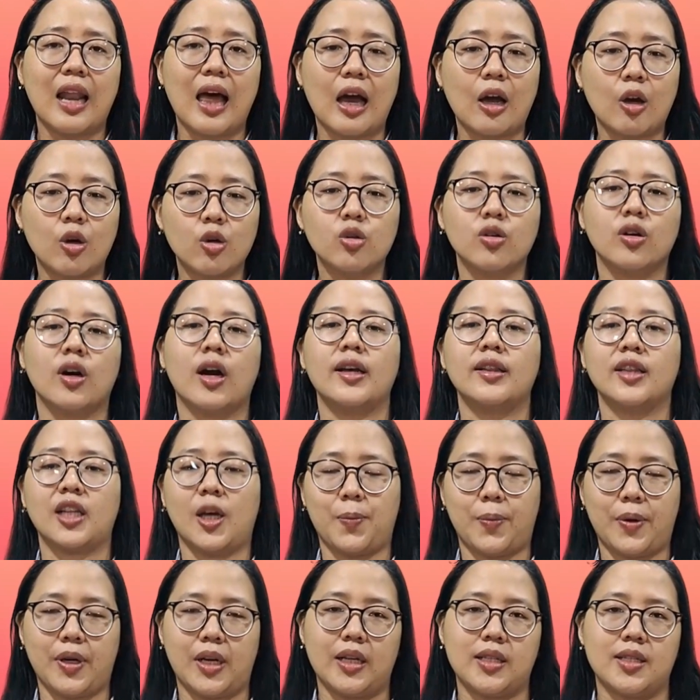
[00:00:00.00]
lakukan
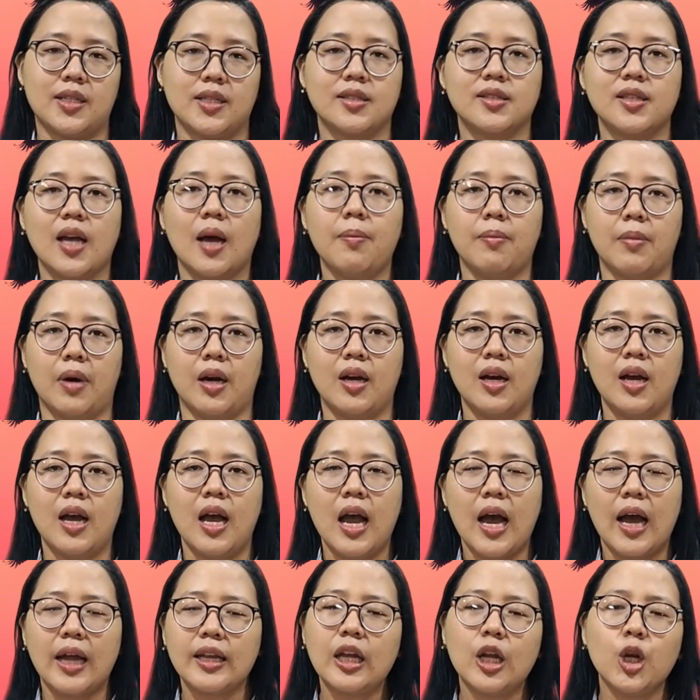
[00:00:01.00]
kepada sesama,
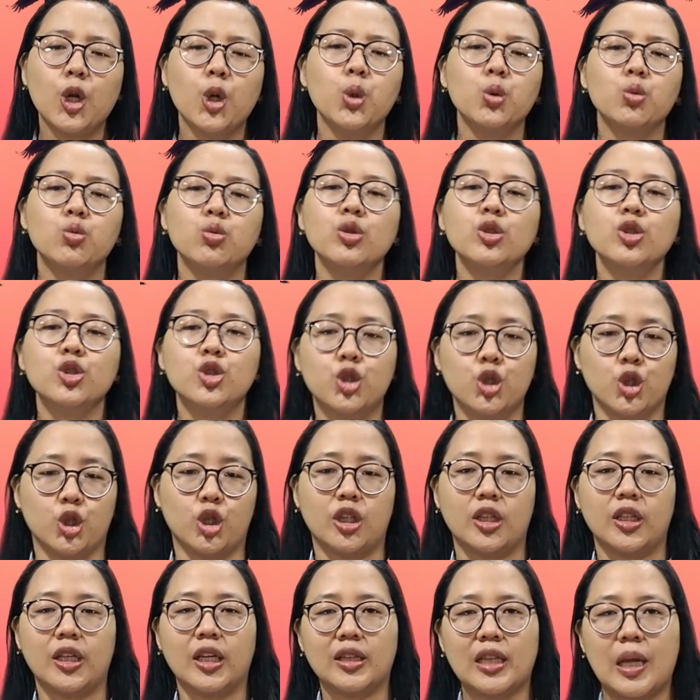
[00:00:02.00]
adalah
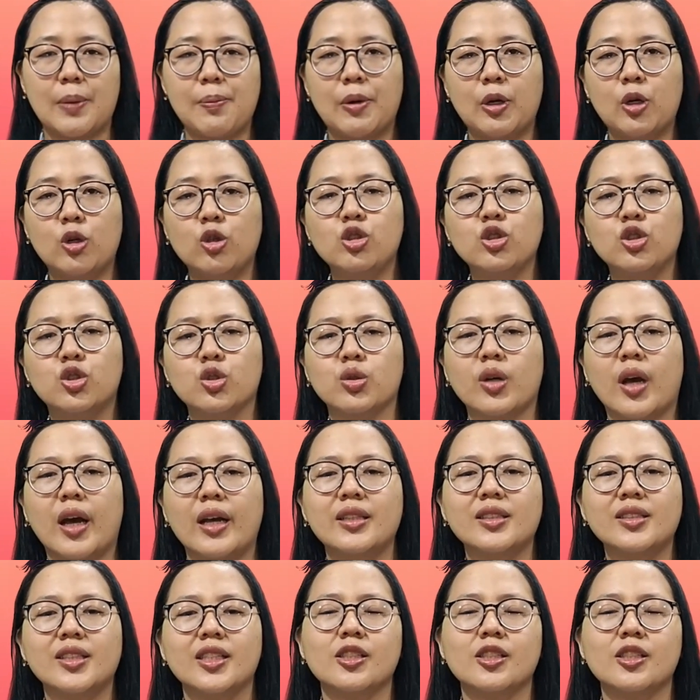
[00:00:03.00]
wujud kita menunjukkan